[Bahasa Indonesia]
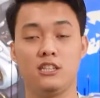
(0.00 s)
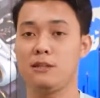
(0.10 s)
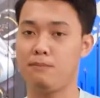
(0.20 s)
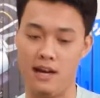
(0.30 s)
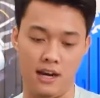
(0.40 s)

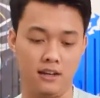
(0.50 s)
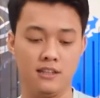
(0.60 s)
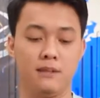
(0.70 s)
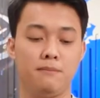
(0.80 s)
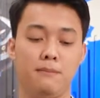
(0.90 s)
tetap hal
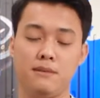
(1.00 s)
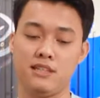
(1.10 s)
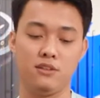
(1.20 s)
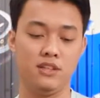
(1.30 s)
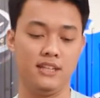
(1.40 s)
tetap lemes
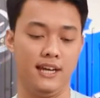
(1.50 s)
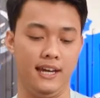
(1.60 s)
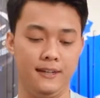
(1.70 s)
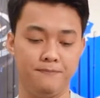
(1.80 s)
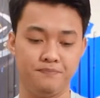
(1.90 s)
atau tidak
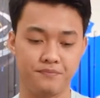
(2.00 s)
ya.